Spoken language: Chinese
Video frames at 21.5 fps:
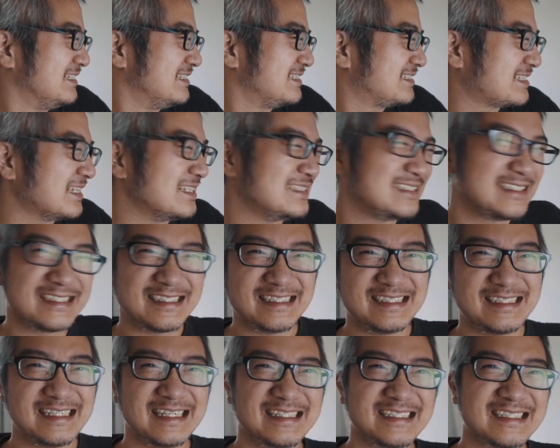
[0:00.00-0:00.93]
甚至
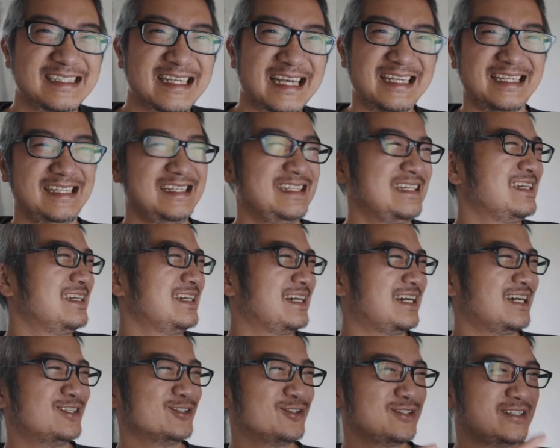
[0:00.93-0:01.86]
现在
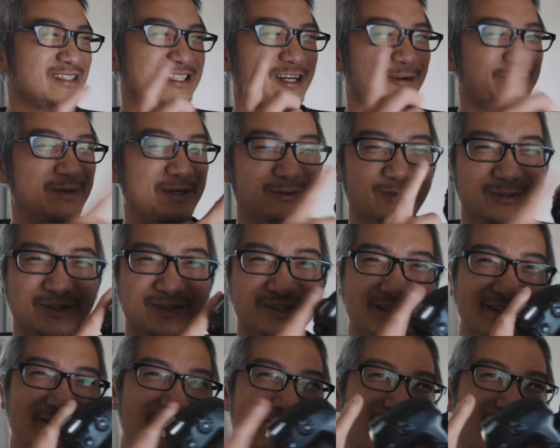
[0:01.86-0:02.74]
很多的照片我都是